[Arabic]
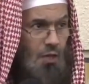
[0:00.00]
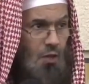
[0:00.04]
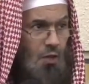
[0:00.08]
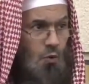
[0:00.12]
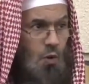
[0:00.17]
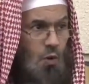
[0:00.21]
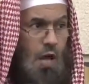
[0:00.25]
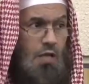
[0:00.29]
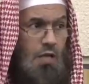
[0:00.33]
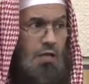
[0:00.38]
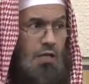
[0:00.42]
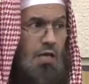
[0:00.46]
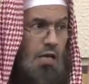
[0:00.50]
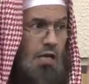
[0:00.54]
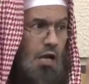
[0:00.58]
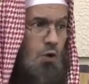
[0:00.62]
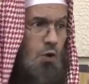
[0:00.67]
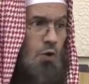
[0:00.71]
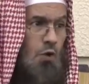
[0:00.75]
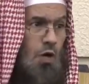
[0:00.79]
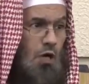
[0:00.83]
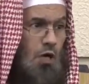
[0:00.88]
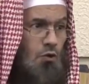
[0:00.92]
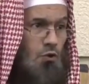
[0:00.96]

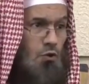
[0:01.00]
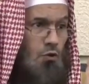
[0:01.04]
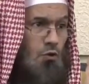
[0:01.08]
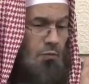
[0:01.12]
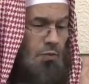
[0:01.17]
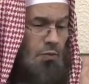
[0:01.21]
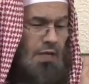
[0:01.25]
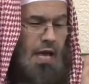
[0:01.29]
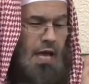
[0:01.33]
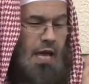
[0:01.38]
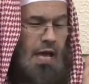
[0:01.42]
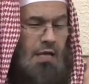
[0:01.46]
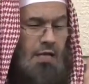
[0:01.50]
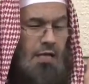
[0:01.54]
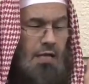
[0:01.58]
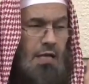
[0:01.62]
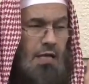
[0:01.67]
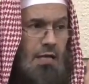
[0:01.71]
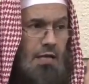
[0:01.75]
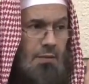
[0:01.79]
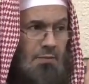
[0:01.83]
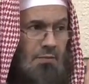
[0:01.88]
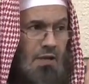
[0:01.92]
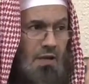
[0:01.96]
وانكره غيرهم من اهل
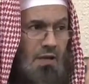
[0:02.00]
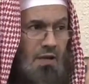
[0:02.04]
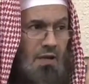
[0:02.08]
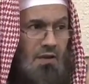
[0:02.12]
العلم